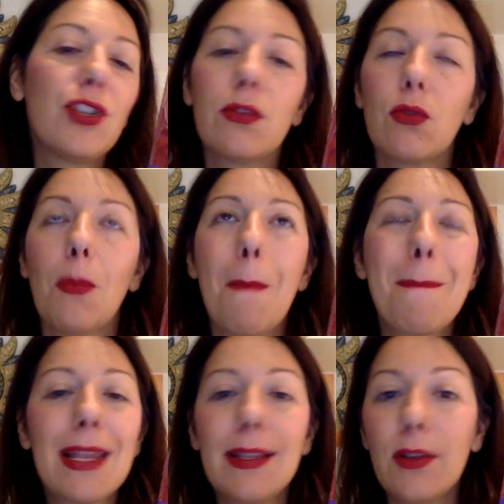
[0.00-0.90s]
ce ne sono
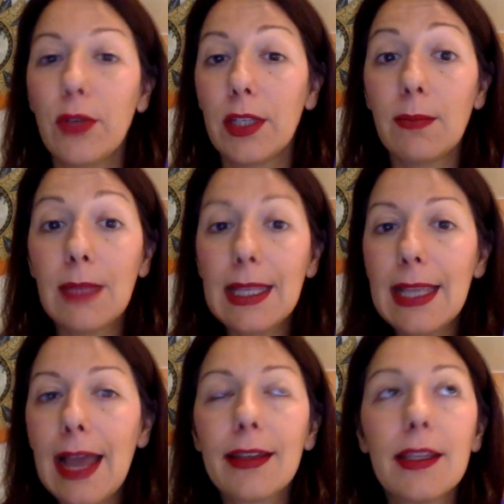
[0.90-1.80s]
milioni di
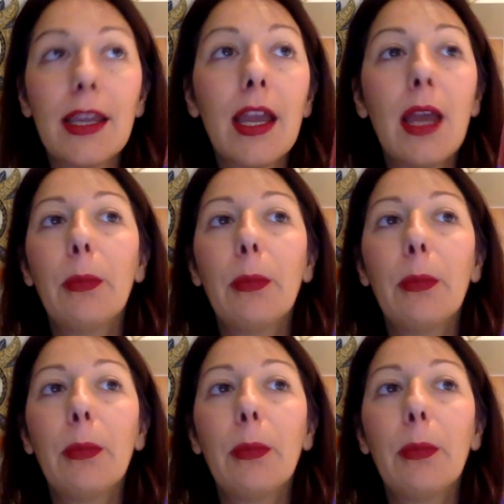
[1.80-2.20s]
miliardi,